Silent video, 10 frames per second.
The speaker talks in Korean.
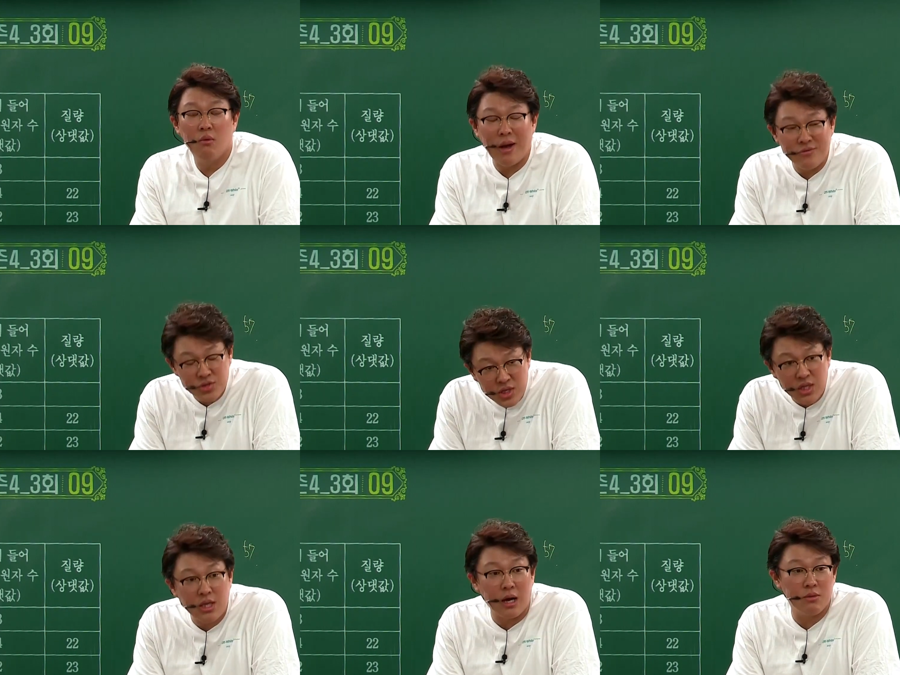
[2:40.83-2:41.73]

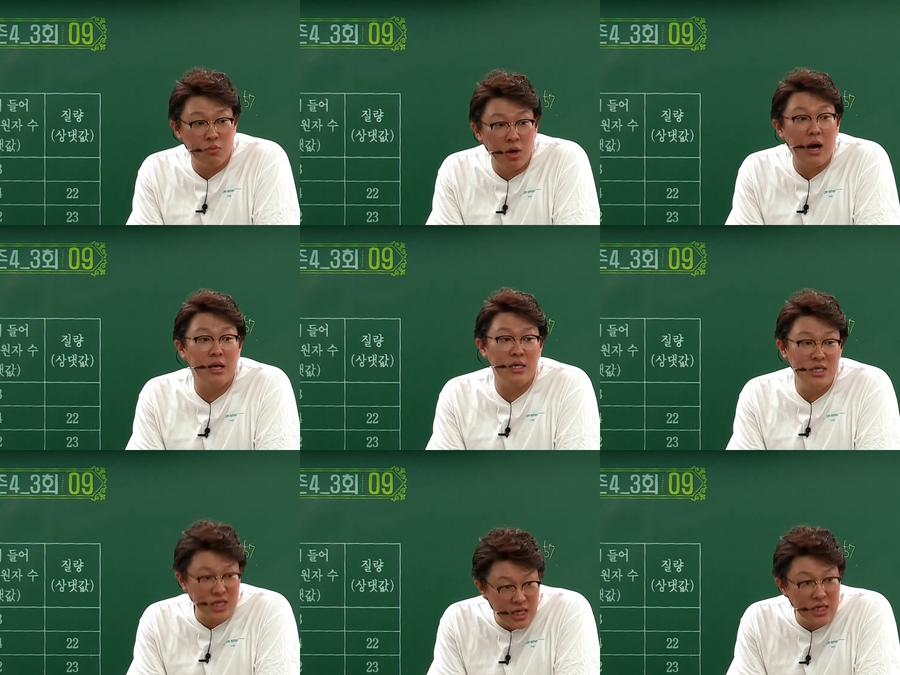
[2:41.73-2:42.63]
완전히 다 뭐가
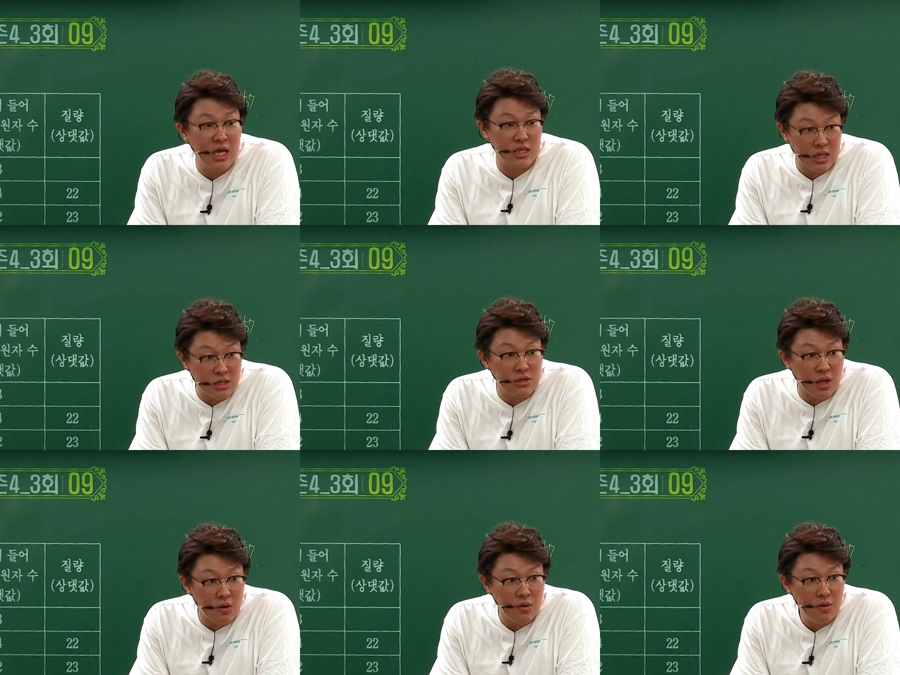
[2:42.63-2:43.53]
이제
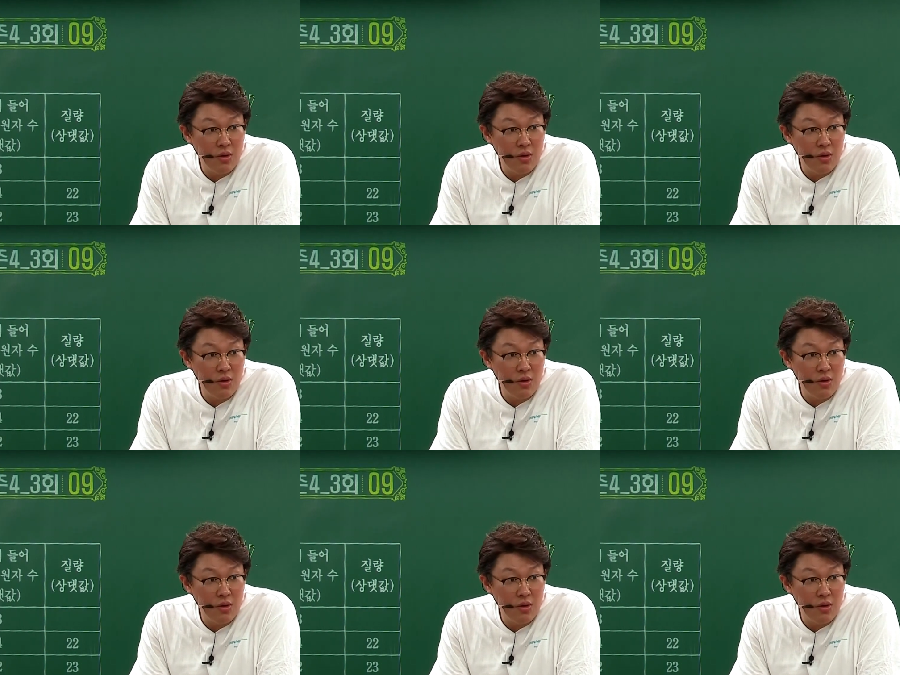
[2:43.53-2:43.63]
이해되던데요.